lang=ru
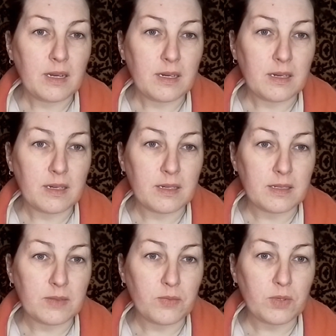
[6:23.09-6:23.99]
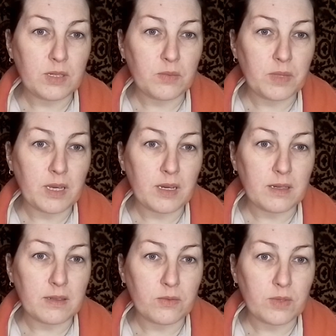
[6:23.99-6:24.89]
Э, сегодня у
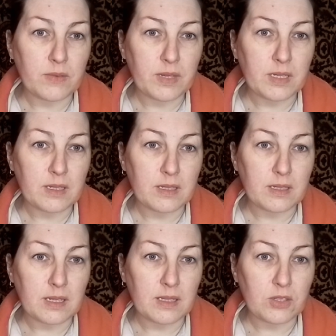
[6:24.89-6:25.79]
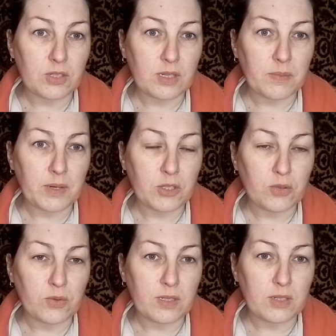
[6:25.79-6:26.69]
меня, ну, наверное, достаточно
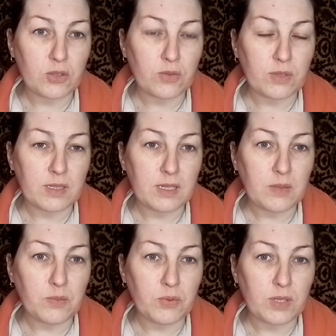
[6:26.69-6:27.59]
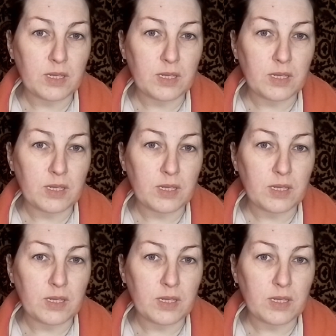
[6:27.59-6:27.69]
большой и тяжелый день будет.